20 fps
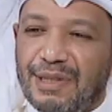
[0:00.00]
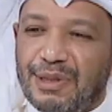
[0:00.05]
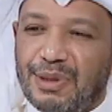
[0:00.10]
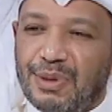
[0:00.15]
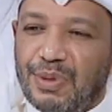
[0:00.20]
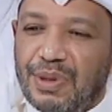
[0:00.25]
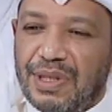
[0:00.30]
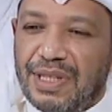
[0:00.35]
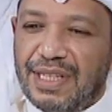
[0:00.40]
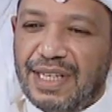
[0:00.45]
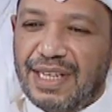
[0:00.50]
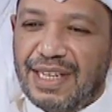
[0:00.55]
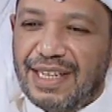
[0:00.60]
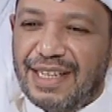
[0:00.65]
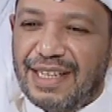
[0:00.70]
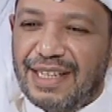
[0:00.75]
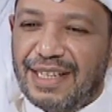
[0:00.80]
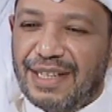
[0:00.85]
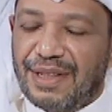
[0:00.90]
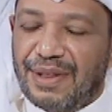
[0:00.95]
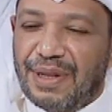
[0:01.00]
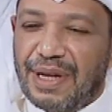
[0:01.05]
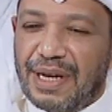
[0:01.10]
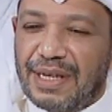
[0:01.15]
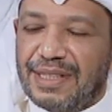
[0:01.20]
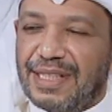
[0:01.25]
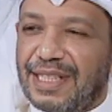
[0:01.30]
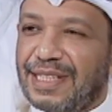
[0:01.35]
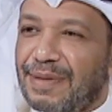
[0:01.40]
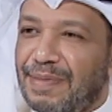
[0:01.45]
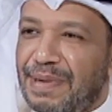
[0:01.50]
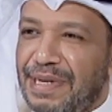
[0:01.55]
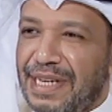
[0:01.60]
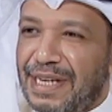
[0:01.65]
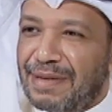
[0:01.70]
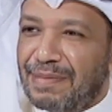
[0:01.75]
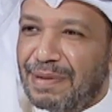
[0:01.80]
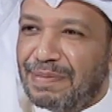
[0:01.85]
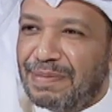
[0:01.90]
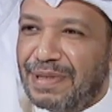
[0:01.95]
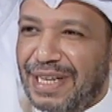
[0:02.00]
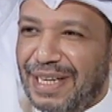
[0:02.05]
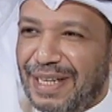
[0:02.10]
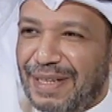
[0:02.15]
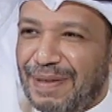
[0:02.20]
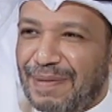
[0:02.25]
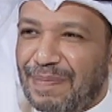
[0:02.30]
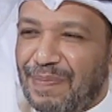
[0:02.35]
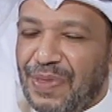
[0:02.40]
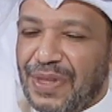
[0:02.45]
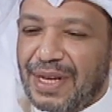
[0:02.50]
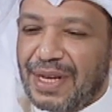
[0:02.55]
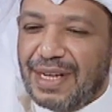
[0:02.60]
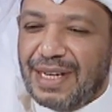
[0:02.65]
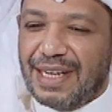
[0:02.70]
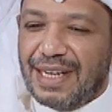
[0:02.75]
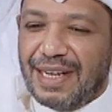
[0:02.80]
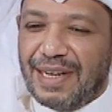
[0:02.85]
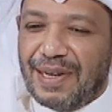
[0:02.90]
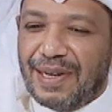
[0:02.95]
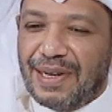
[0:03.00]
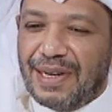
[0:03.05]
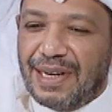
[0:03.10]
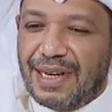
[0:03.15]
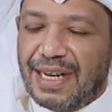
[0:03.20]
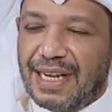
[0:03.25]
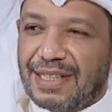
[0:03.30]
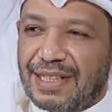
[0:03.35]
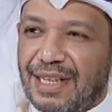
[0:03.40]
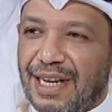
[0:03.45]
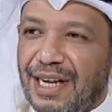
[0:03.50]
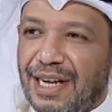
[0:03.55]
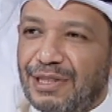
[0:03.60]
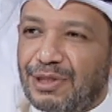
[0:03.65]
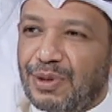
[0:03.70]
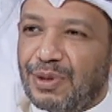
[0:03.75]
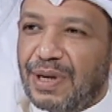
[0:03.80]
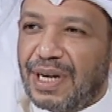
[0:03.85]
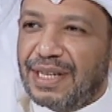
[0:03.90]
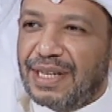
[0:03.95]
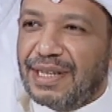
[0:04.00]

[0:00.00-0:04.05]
الدستورية الظاهر تتبنى مبدأ التراجع